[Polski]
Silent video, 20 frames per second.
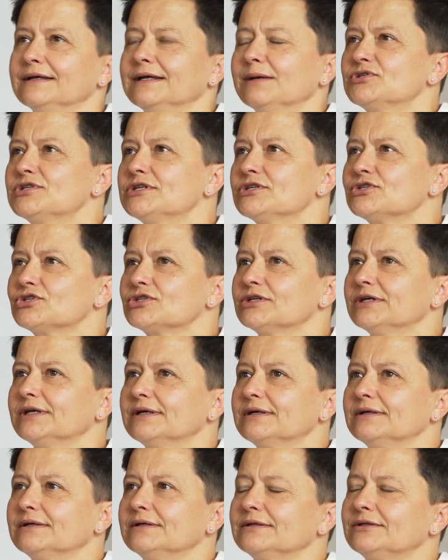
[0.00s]
Ja myślę, że
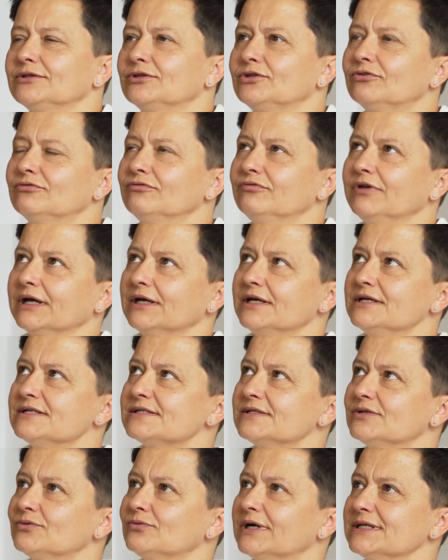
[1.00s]
e, to, w jakiej
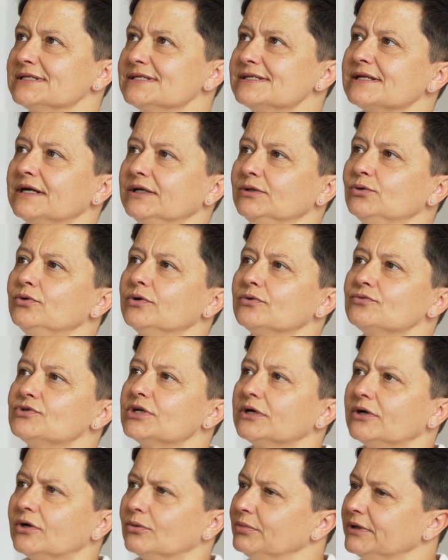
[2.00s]
sytuacji znajdują
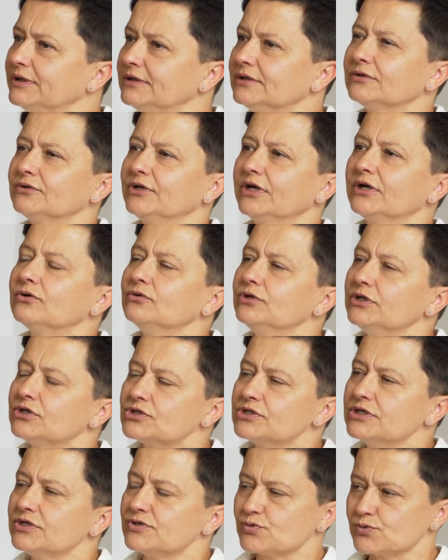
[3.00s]
się kobiety, to
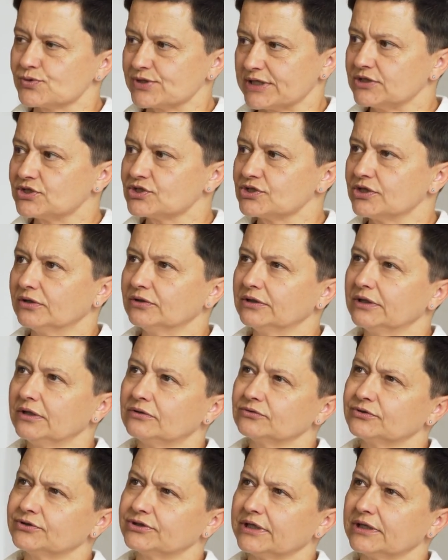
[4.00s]
niekoniecznie jest uzależnione
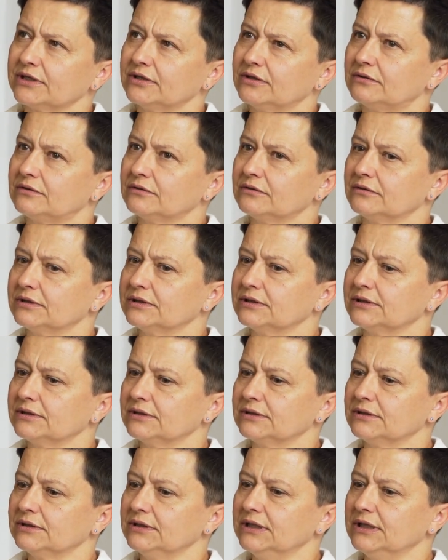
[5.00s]
od tego, e,
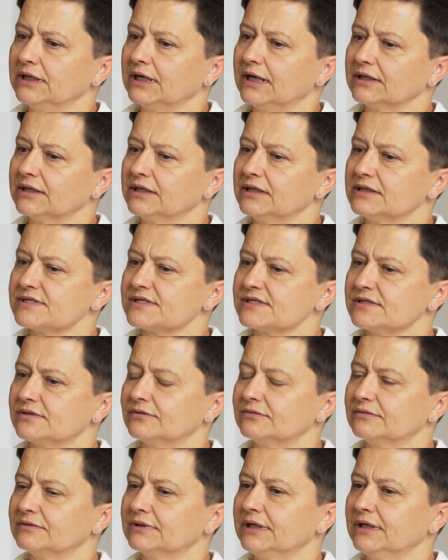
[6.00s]
jakie
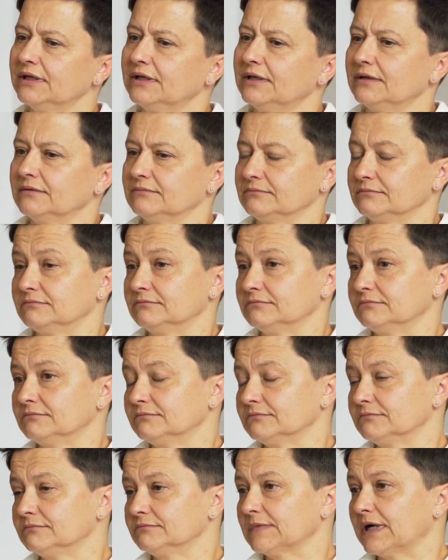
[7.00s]
są
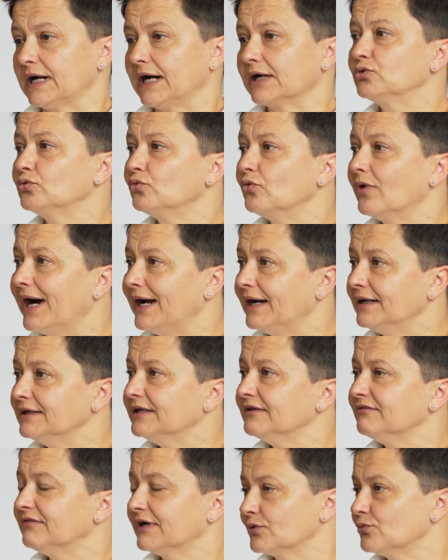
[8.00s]
Mm,
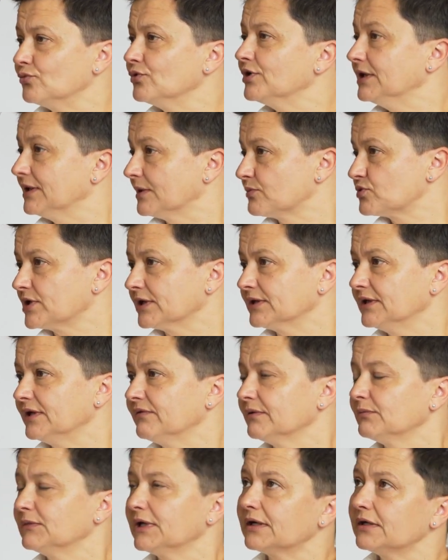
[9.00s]
aktualne warunki, na przykład, nie
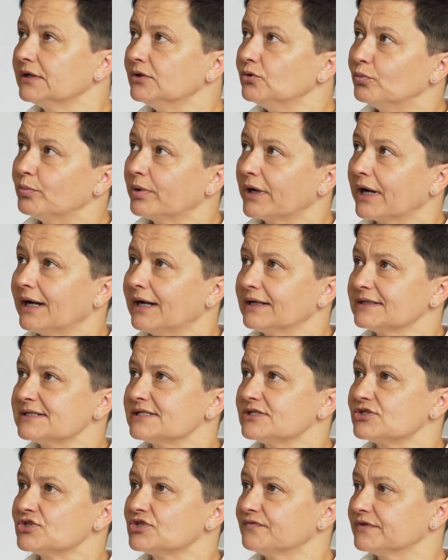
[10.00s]
wiem, na rynku
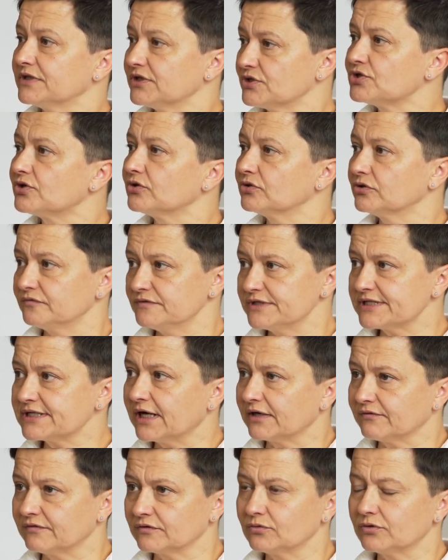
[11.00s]
pracy, czy w tych
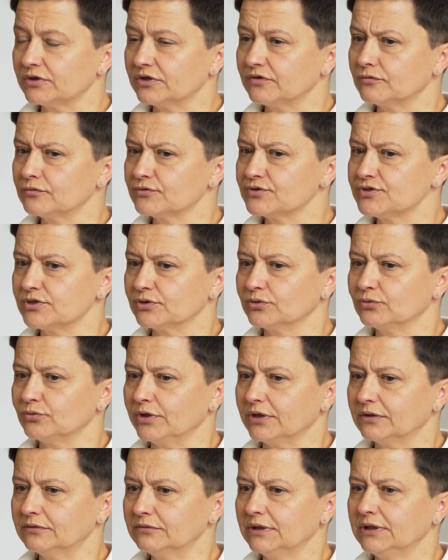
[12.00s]
środowiskach, w których
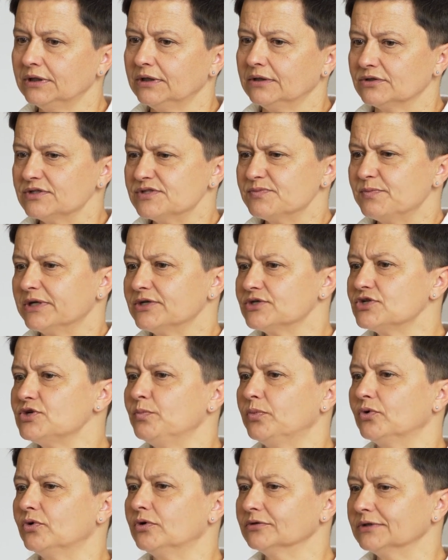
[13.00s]
funkcjonują, to jest bardziej
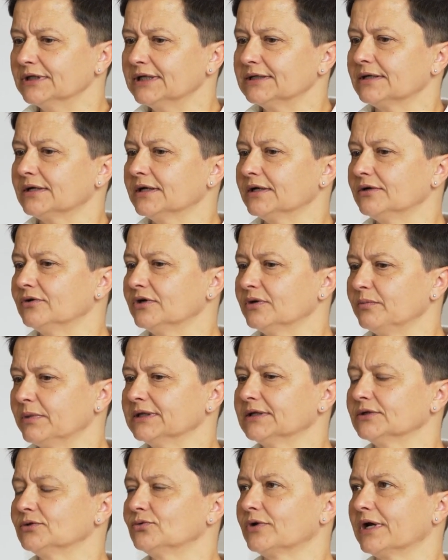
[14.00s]
pochodna takiego chyba
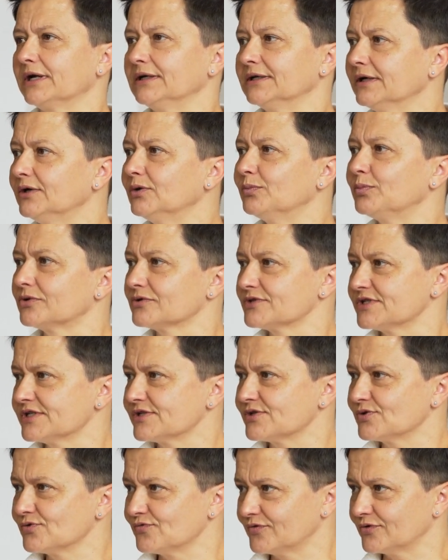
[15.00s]
naturalnego
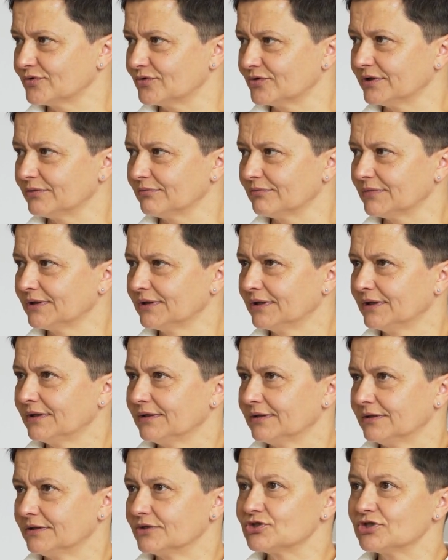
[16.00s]
procesu, w którym
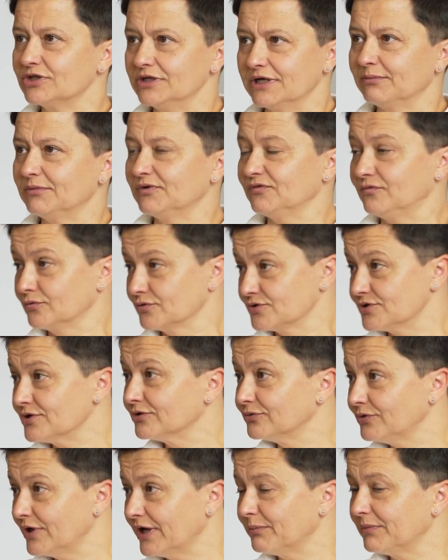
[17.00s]
żyjemy,
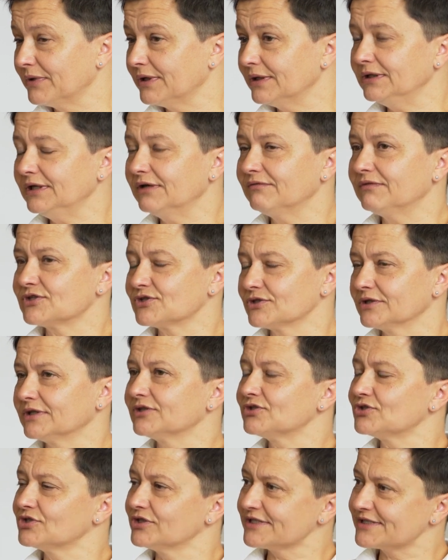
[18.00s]
funkcjonujemy,
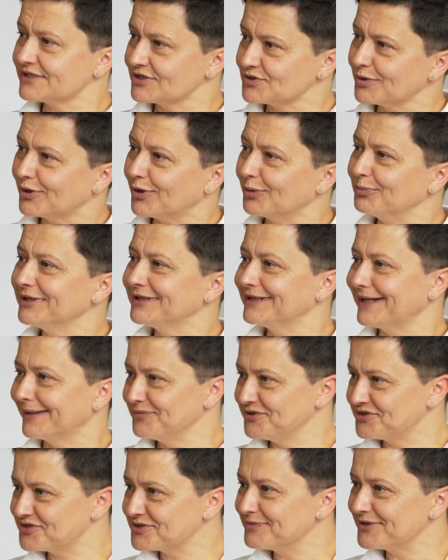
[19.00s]
nieważne czy jesteśmy
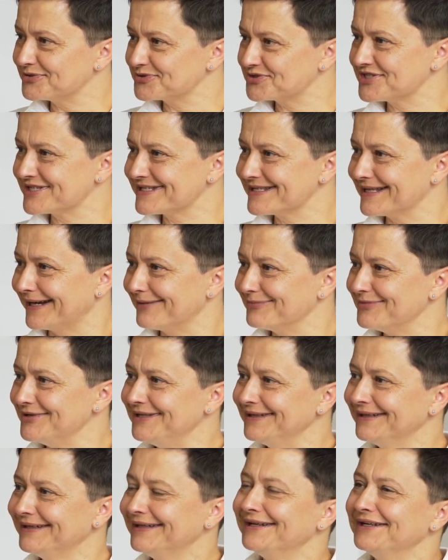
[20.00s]
kobietami, czy
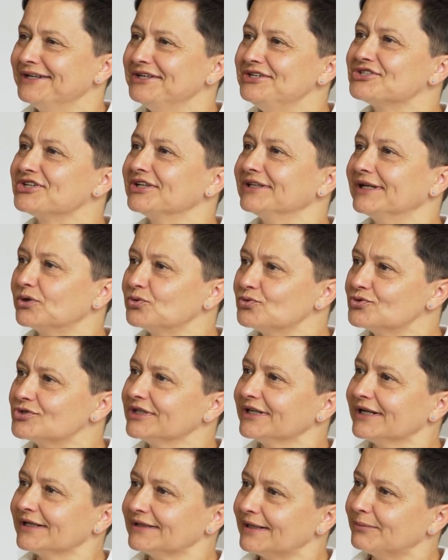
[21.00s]
mężczyznami, i że na
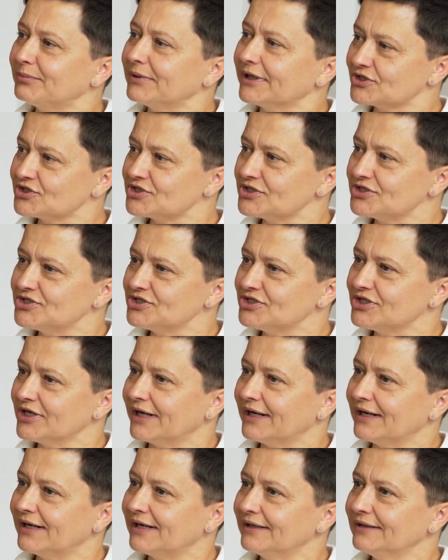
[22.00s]
różnych etapach
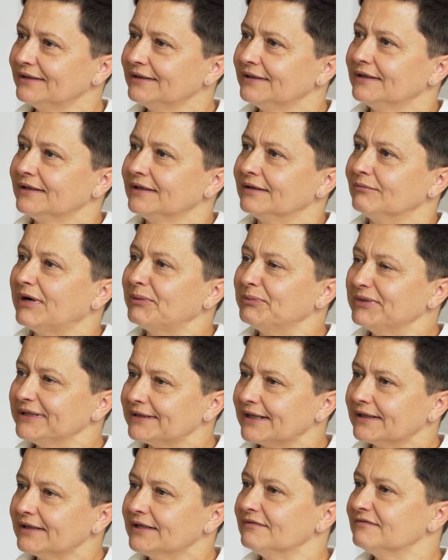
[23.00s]
życia mamy
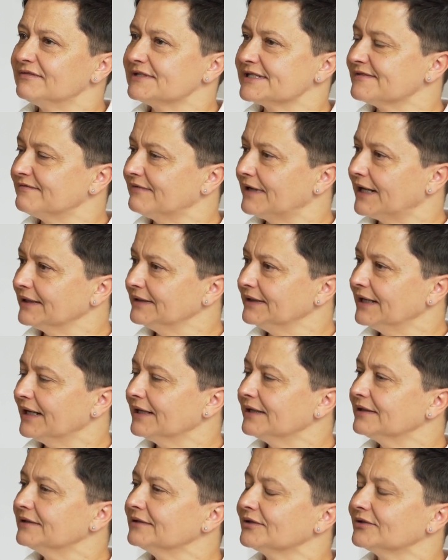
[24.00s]
takie
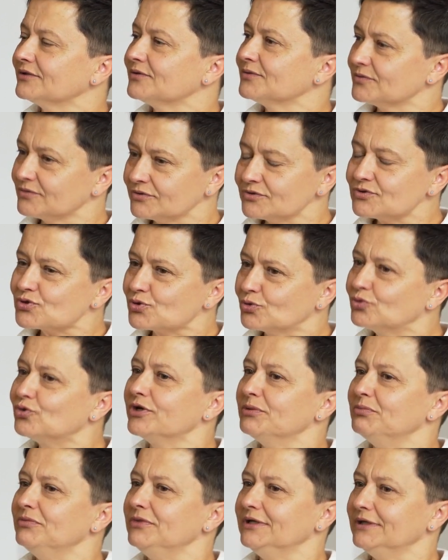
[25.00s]
wyzwania, z
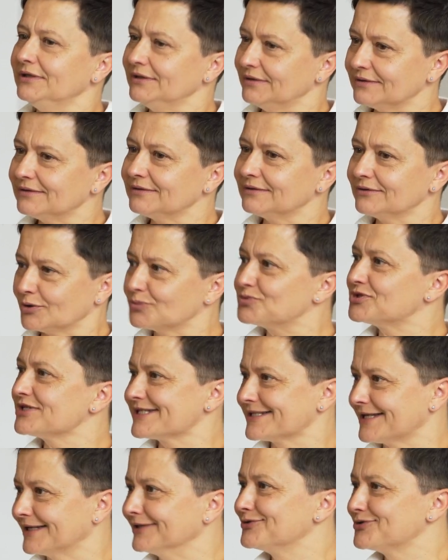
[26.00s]
którymi y, dobrze
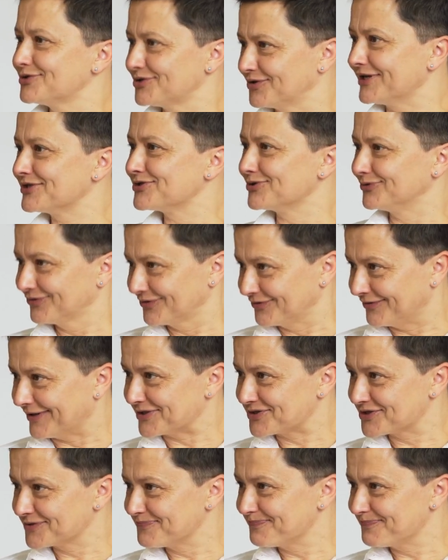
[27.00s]
stanąć twarzą w twarz